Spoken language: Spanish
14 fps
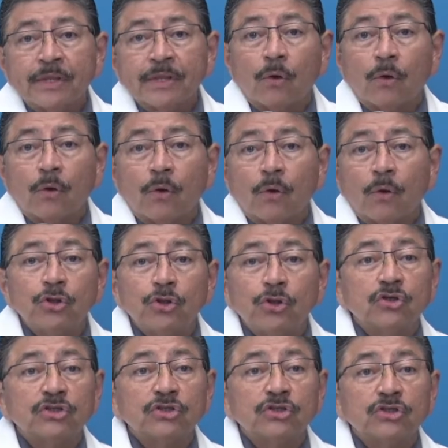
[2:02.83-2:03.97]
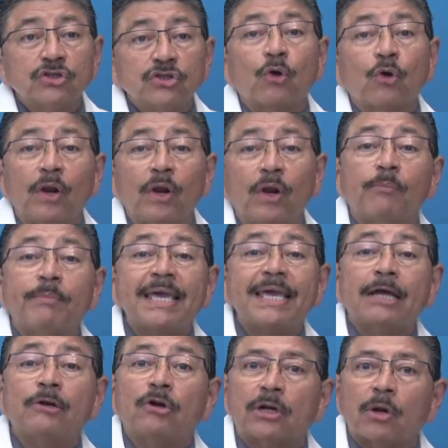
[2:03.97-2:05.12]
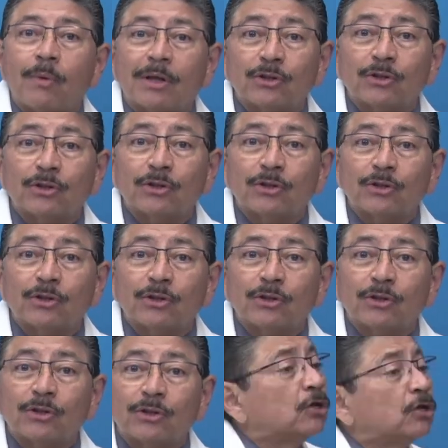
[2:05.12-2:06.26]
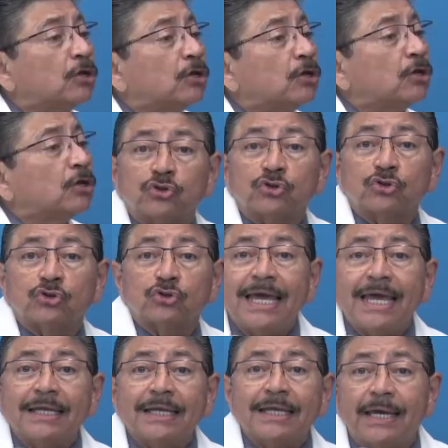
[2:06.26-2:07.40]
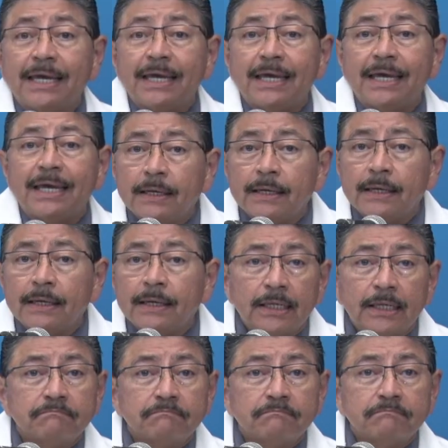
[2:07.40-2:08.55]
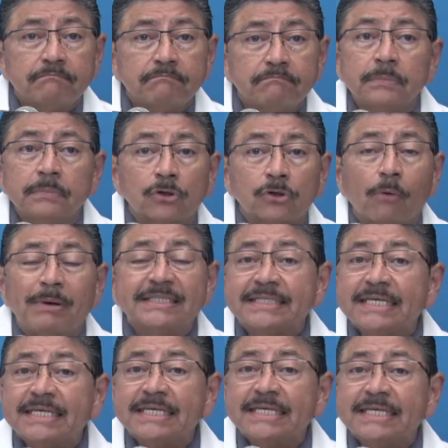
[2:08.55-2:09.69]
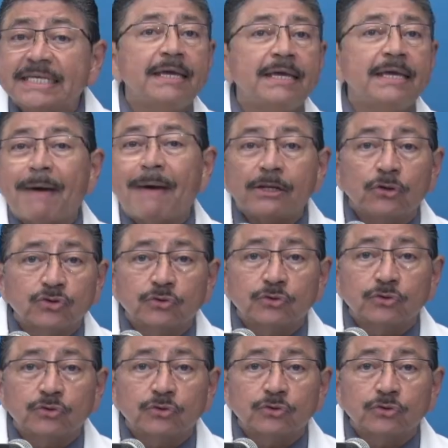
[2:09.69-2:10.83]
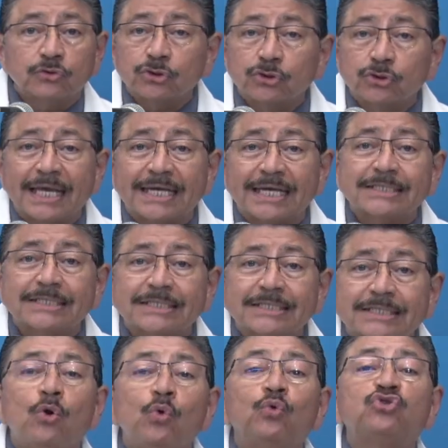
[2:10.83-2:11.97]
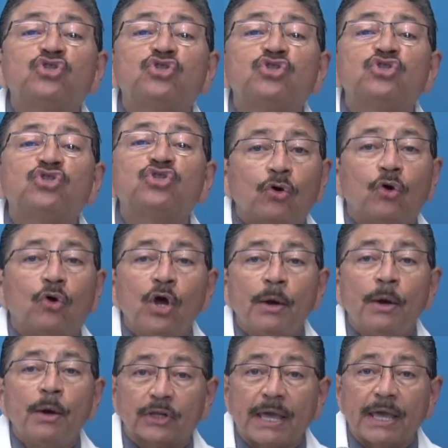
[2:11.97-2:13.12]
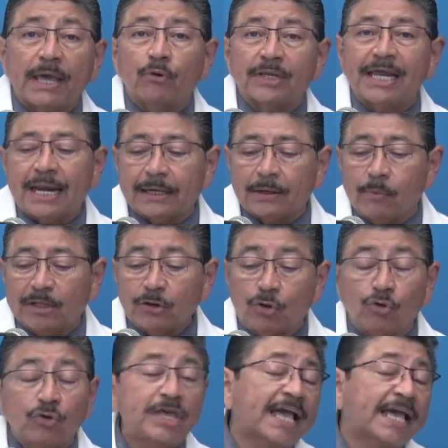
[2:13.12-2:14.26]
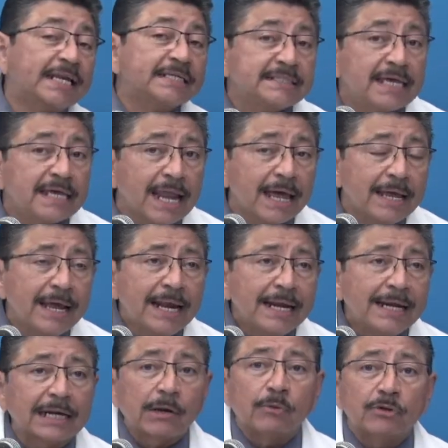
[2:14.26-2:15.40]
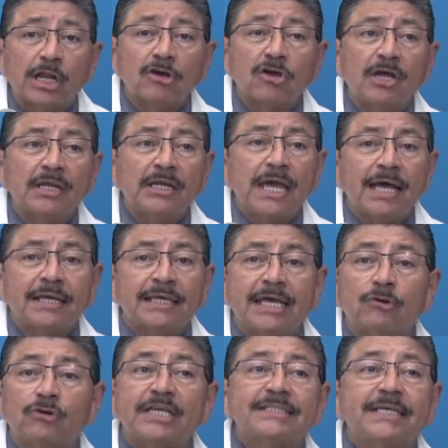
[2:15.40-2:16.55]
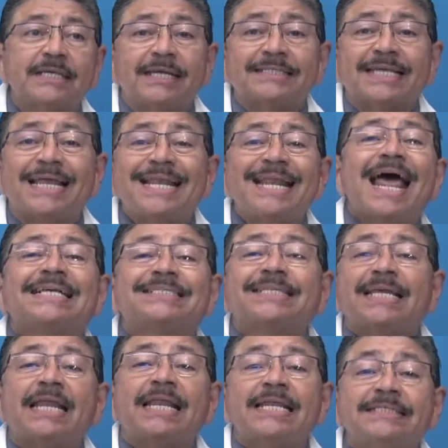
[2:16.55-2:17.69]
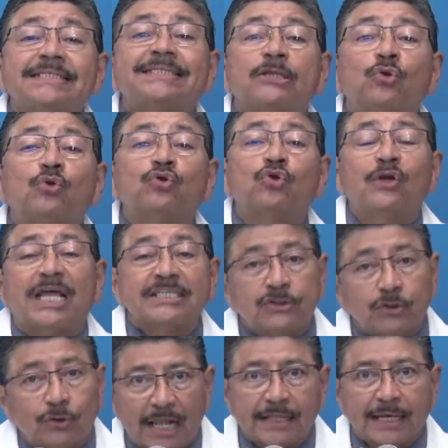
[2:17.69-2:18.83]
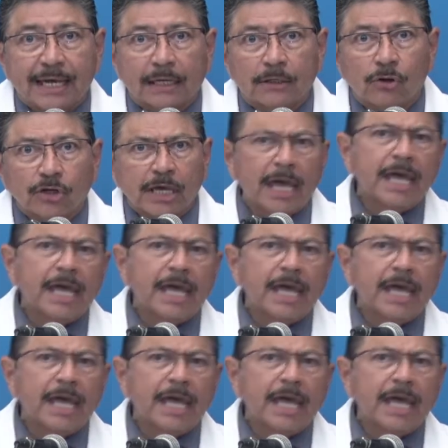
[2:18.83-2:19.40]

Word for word: cuando se hace el Colegio Mexicano de Reumatología, gracias a los esfuerzos de, eh, Robles Gil y varios personajes que estuvieron luchando. ¿Por qué? Porque la reumatología creciera. La reumatología, quiero decirles que nace en el Instituto Nacional de Cardiología.